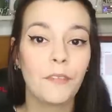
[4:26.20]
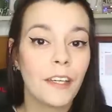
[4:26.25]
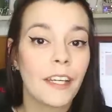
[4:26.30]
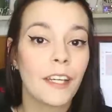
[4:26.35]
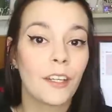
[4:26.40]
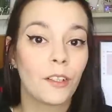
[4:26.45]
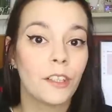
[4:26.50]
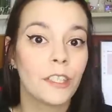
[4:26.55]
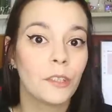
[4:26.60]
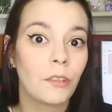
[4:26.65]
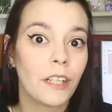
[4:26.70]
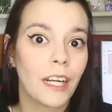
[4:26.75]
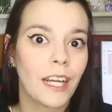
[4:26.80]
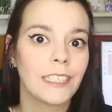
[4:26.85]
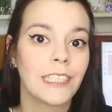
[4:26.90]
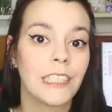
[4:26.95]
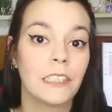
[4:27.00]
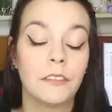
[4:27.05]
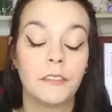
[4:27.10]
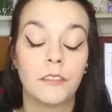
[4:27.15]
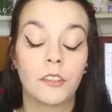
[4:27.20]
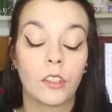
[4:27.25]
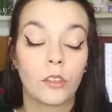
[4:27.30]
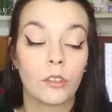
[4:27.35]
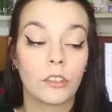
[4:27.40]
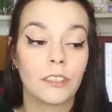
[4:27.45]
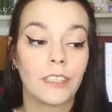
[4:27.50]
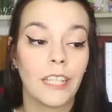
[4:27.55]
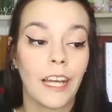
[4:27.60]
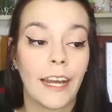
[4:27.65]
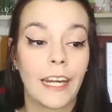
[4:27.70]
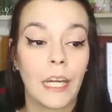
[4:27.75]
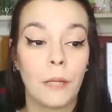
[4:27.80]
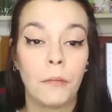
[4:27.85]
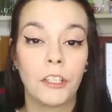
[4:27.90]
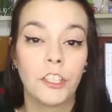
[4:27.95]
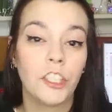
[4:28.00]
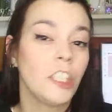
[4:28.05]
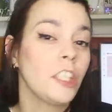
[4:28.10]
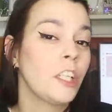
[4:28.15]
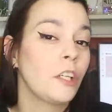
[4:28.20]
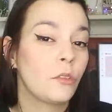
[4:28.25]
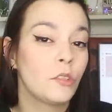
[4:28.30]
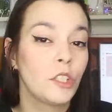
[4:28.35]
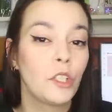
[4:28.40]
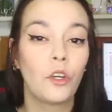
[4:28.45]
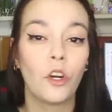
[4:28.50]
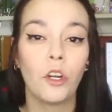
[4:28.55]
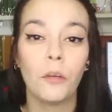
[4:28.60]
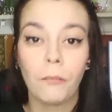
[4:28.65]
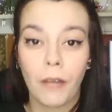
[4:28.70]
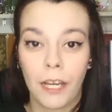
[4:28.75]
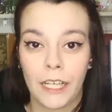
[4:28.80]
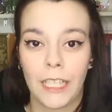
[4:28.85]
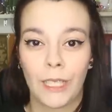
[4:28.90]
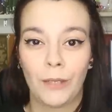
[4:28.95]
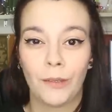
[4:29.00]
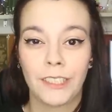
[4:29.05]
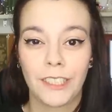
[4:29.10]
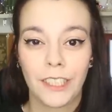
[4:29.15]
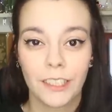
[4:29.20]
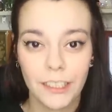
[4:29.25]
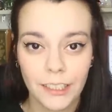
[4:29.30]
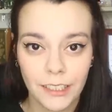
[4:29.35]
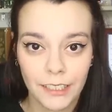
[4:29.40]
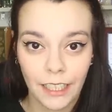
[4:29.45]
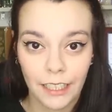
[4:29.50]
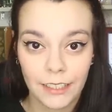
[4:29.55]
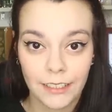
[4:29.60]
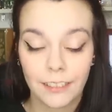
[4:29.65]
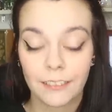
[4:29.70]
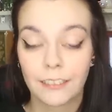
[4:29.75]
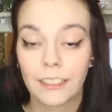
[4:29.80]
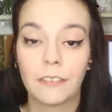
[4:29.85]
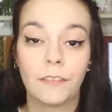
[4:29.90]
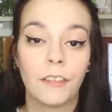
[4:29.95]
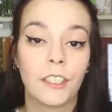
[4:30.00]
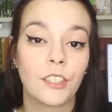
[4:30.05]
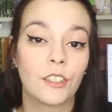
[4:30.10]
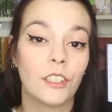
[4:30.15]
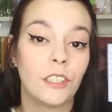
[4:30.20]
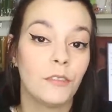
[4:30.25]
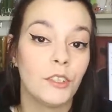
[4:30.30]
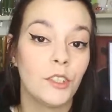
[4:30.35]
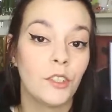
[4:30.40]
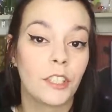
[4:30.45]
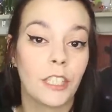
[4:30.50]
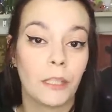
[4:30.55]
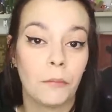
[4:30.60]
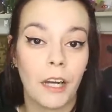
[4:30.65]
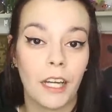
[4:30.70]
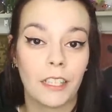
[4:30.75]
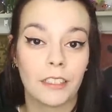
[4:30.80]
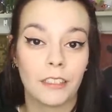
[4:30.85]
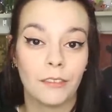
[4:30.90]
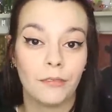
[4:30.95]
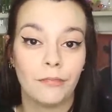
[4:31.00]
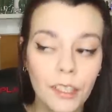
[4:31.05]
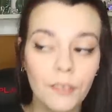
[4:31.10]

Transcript: È vero, le due ragazze vivono lontane, ma cercano di colmare questa distanza distanza attraverso le videochiamate.